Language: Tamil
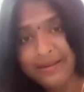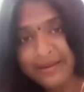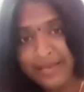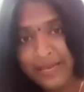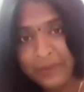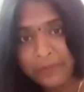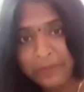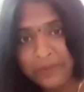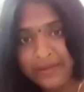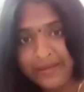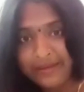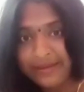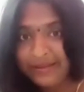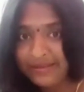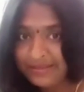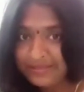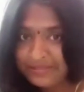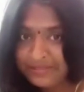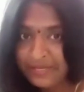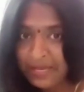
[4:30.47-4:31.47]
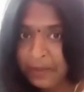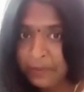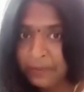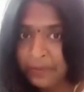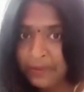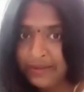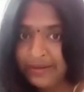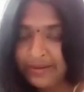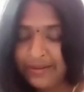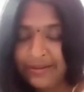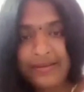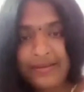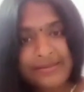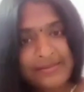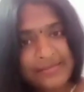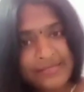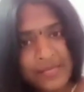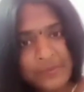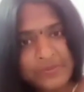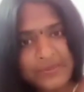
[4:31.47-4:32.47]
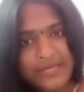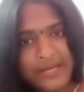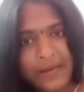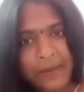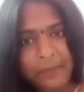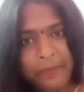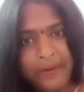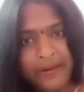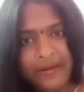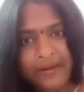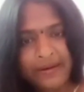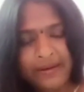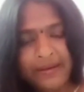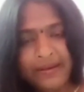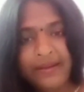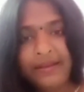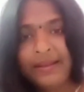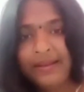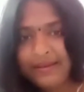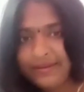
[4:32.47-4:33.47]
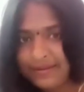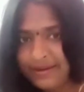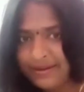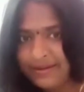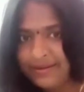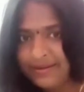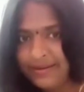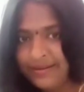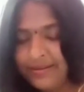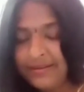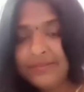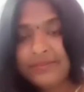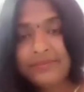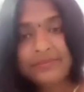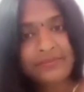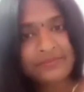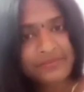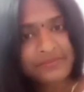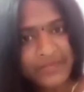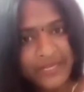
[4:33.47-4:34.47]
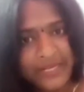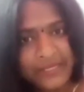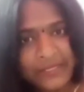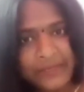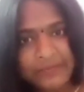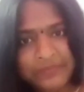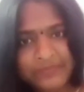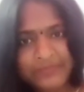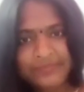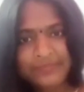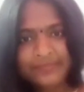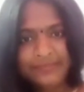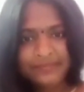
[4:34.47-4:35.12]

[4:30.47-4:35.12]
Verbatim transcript: லைக் பண்ணுங்கள் ஷேர் பண்ணுங்க சப்ஸ்கிரைப் பண்ணுங்கள் நன்றி வணக்கம்